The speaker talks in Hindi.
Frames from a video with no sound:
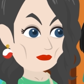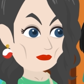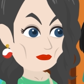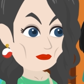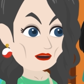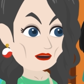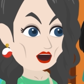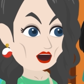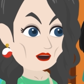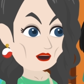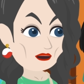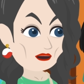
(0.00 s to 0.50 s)
तो
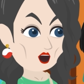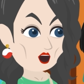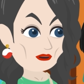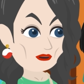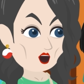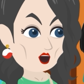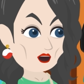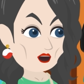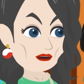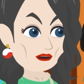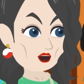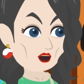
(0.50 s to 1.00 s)
अब तक
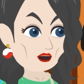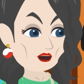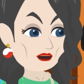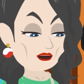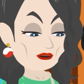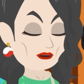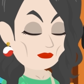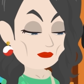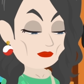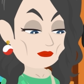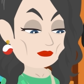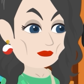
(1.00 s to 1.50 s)
खड़ी क्यों है
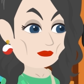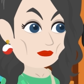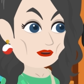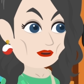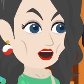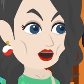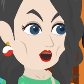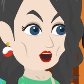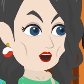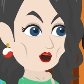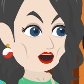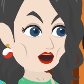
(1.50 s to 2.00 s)

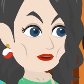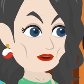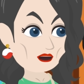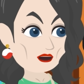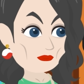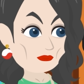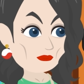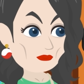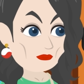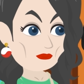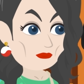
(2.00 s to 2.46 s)
जा यहाँ से